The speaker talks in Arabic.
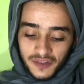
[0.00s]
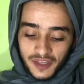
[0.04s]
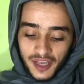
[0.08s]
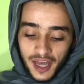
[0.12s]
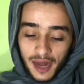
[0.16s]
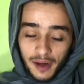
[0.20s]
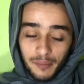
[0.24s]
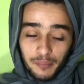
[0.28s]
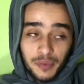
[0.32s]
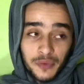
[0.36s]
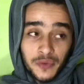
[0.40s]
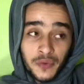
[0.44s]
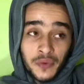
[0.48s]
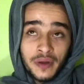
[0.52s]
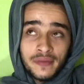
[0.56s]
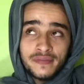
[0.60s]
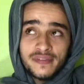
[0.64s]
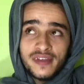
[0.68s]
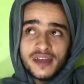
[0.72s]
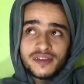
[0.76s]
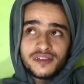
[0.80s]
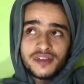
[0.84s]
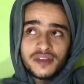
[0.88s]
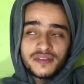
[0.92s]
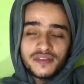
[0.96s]
يا ربي تكون
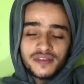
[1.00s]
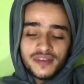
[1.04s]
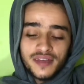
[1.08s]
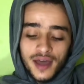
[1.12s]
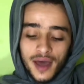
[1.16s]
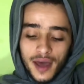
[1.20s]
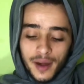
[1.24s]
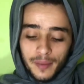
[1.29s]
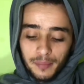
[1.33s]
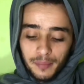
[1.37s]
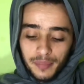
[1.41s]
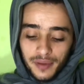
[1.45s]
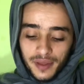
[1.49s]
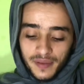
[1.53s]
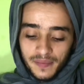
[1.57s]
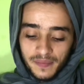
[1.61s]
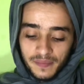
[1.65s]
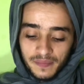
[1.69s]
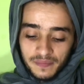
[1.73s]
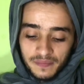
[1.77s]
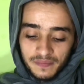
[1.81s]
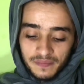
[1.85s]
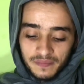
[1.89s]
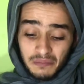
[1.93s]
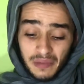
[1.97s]
عندها جيزي يا ربي
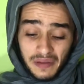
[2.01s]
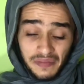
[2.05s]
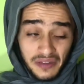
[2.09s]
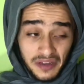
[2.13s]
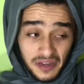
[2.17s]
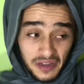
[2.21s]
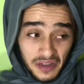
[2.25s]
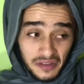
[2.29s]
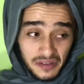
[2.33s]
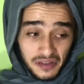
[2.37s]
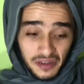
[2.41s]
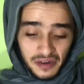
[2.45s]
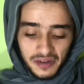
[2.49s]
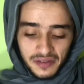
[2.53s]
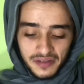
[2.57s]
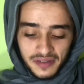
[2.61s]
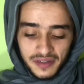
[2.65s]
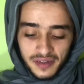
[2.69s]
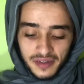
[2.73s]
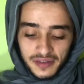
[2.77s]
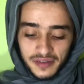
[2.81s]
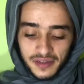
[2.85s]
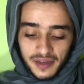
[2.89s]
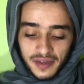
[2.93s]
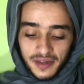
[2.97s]
ما عنديش اختي اللي
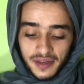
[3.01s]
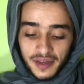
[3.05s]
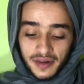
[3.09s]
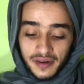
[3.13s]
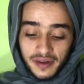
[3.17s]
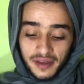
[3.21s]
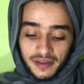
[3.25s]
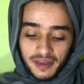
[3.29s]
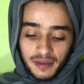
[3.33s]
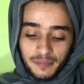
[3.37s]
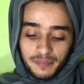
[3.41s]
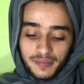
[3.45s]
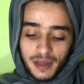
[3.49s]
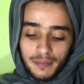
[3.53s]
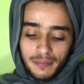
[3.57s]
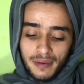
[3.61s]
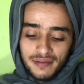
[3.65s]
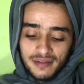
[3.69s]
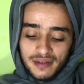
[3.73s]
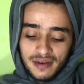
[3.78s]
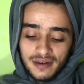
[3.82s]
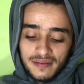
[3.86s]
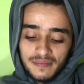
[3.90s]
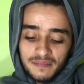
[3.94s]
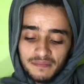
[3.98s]
زينيتي انايا يعني نحكي بتا
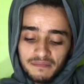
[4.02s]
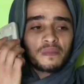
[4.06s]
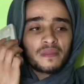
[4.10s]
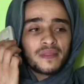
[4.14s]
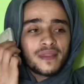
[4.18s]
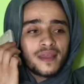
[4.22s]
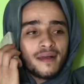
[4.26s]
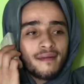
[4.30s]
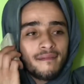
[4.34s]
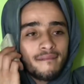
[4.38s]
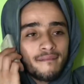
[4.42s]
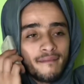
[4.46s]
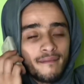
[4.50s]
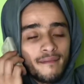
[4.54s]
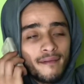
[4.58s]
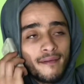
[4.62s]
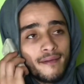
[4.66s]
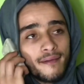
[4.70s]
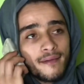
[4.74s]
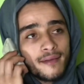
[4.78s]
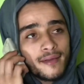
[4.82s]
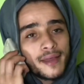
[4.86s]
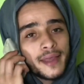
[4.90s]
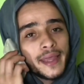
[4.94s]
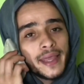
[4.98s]
باطل
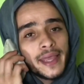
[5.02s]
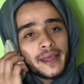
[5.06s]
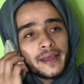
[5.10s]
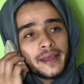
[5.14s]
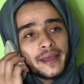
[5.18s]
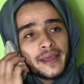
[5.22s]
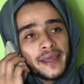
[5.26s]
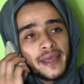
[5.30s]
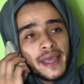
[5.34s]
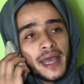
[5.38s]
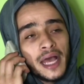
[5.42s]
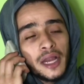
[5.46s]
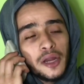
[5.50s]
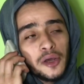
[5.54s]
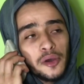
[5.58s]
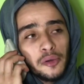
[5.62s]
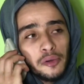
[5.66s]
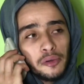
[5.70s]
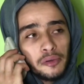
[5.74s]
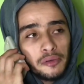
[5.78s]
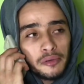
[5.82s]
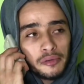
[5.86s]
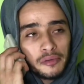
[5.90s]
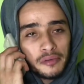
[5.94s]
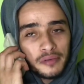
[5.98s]
يالو
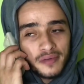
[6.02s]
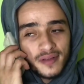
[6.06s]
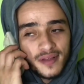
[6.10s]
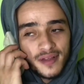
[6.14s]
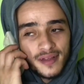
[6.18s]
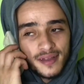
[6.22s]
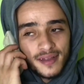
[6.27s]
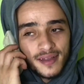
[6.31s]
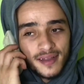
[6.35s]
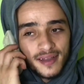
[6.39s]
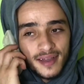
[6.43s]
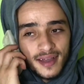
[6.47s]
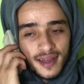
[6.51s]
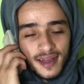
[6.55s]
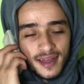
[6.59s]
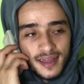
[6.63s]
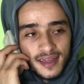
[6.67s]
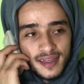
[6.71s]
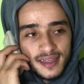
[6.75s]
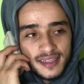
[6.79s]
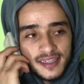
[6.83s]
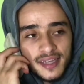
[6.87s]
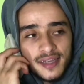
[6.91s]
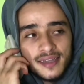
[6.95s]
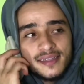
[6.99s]

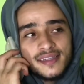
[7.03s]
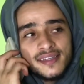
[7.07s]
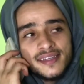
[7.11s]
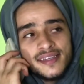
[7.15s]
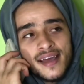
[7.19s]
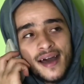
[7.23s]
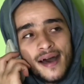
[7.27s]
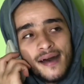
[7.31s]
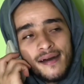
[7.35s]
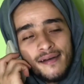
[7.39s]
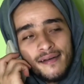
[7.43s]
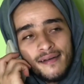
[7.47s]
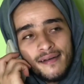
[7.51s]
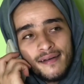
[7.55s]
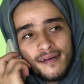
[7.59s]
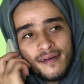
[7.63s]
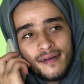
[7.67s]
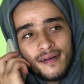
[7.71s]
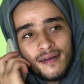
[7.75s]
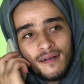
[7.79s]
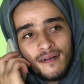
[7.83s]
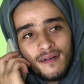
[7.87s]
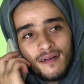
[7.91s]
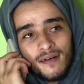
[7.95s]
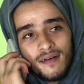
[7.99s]
سعديه
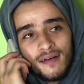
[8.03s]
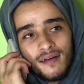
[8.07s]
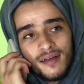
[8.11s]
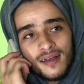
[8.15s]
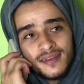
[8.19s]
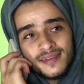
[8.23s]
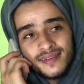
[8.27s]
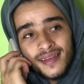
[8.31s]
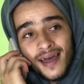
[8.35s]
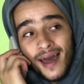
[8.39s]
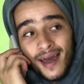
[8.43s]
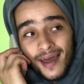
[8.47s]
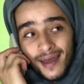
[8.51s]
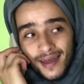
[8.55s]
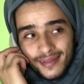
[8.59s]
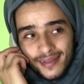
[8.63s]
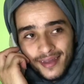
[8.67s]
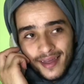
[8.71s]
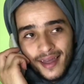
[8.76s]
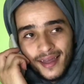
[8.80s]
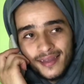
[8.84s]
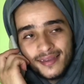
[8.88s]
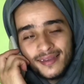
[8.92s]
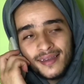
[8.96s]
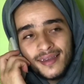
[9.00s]
صحة
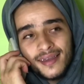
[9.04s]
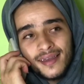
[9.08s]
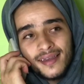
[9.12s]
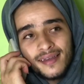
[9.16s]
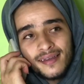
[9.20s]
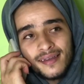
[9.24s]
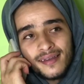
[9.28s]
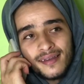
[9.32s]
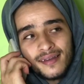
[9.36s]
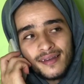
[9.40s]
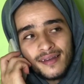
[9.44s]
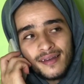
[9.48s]
هذيك اختي